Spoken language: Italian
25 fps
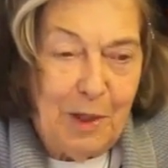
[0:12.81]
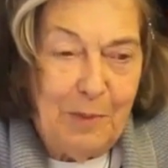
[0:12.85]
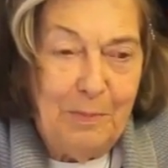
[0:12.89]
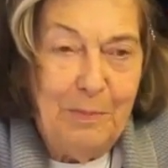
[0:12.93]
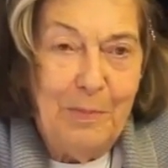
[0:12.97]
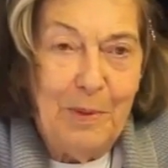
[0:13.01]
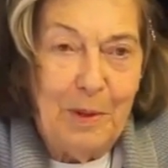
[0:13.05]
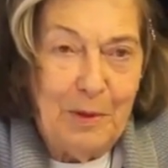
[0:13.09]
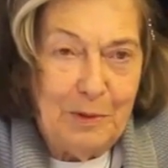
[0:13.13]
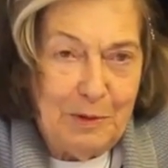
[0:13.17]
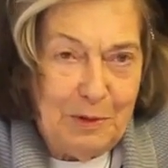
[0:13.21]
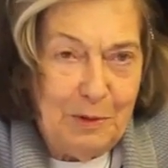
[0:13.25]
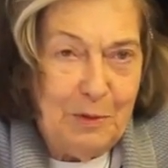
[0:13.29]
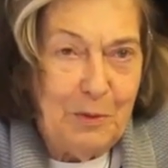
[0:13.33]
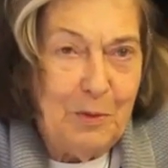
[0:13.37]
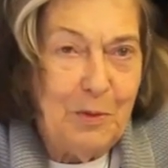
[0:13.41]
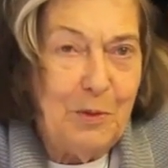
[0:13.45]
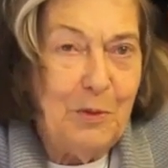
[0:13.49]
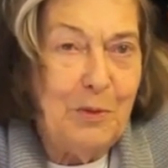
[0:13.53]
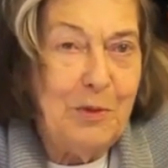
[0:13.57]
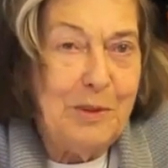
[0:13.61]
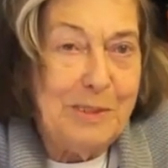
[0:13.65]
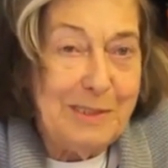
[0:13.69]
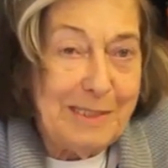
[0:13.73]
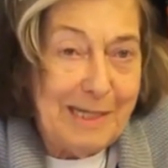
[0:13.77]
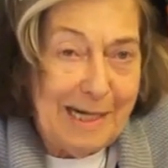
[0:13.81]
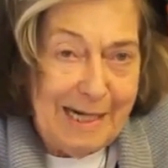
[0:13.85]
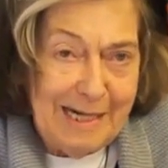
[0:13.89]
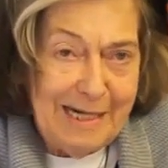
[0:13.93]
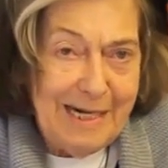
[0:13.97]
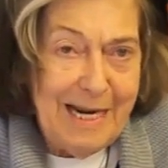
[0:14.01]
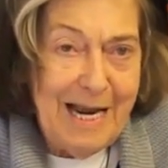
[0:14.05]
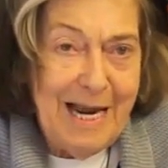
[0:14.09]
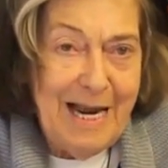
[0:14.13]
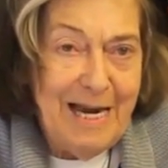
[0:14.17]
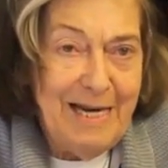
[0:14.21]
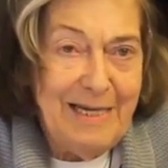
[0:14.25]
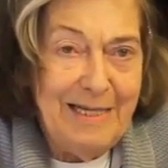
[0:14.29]
rapporti con, con gli
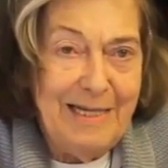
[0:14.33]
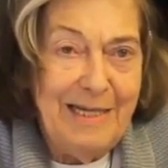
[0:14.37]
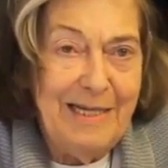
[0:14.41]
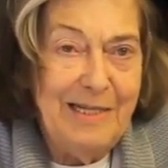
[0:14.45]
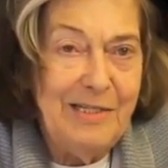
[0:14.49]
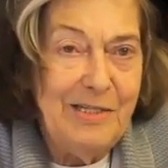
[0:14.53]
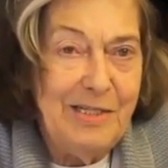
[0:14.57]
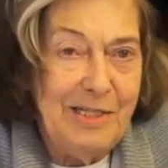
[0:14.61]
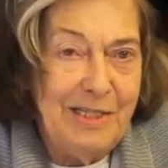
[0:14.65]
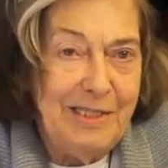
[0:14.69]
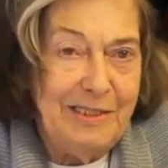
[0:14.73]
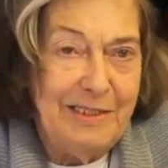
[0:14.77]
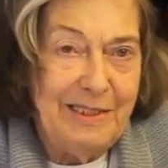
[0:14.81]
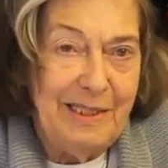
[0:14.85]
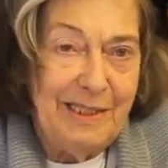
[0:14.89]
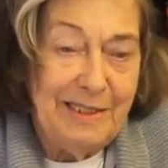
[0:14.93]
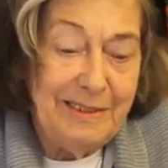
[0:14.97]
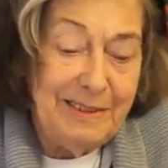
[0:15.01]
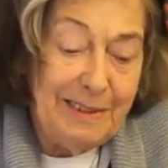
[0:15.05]
israeliani, eccetera.